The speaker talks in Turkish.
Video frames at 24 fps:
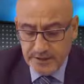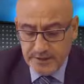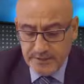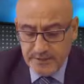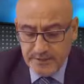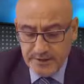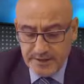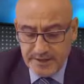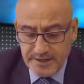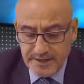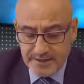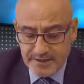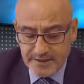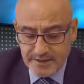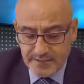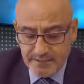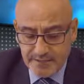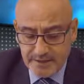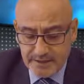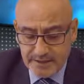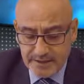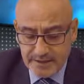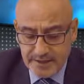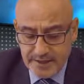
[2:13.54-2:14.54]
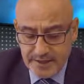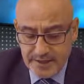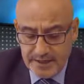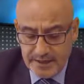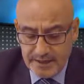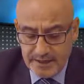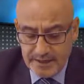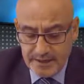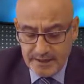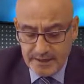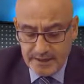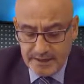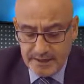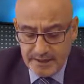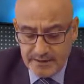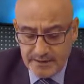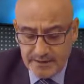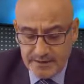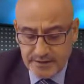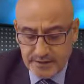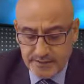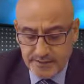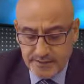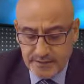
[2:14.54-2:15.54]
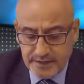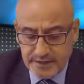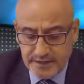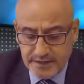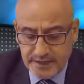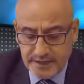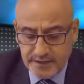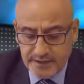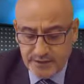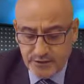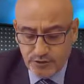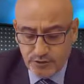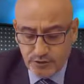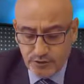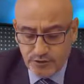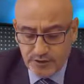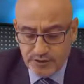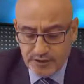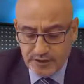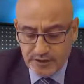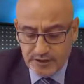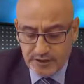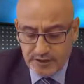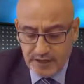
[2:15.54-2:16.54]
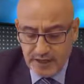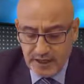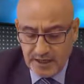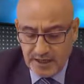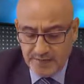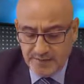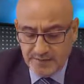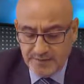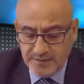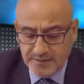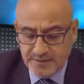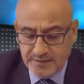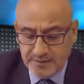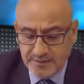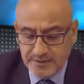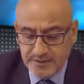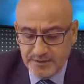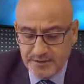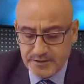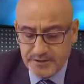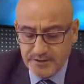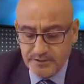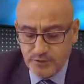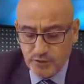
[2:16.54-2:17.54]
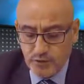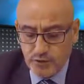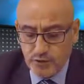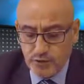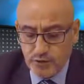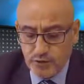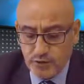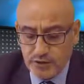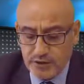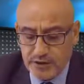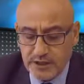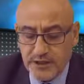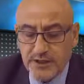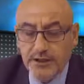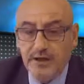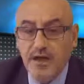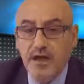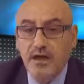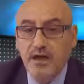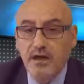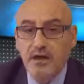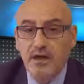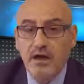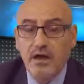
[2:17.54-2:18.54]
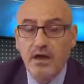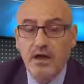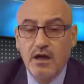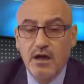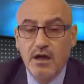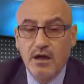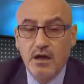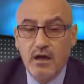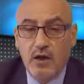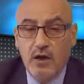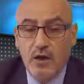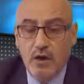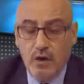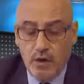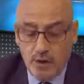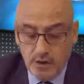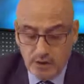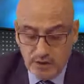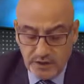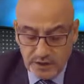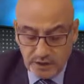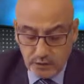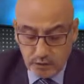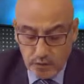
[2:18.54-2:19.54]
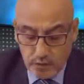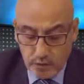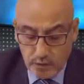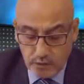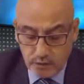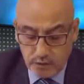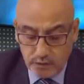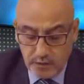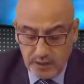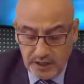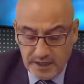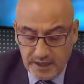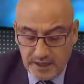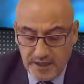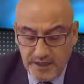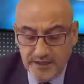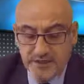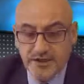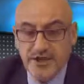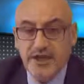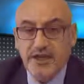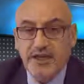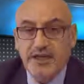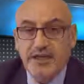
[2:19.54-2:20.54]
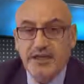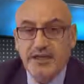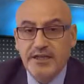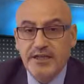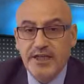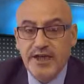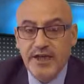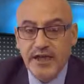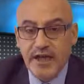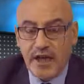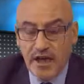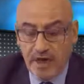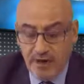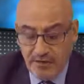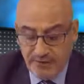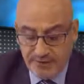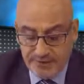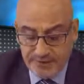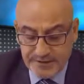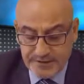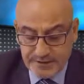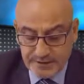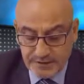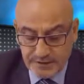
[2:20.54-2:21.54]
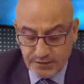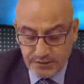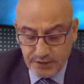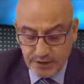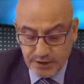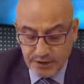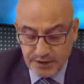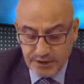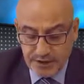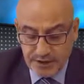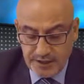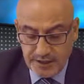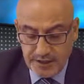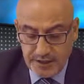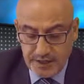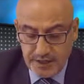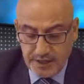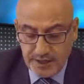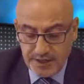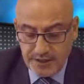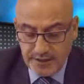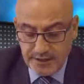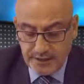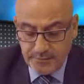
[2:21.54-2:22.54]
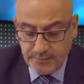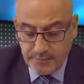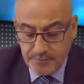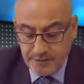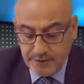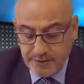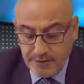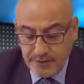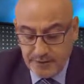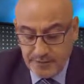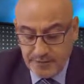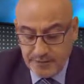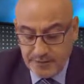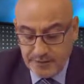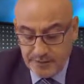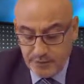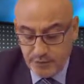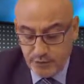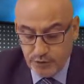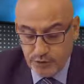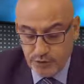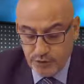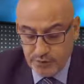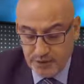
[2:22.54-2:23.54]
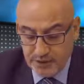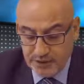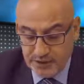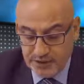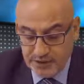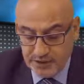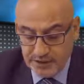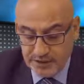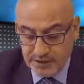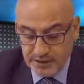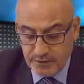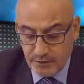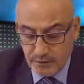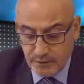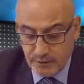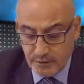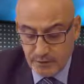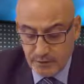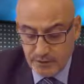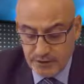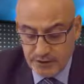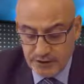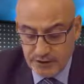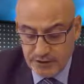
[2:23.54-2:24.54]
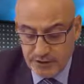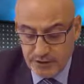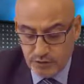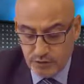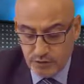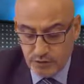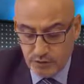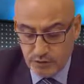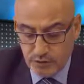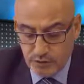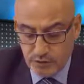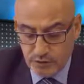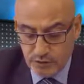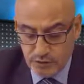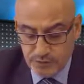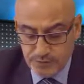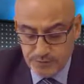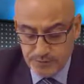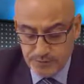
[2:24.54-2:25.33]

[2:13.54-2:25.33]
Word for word: merasimlerine katılan binlerce Tosyalı hafızlarımızın mutluluklarına ortak oldular şeklinde hafızlık törenine ait bir haberi bugün manşetten okuyucularına duyurmuş.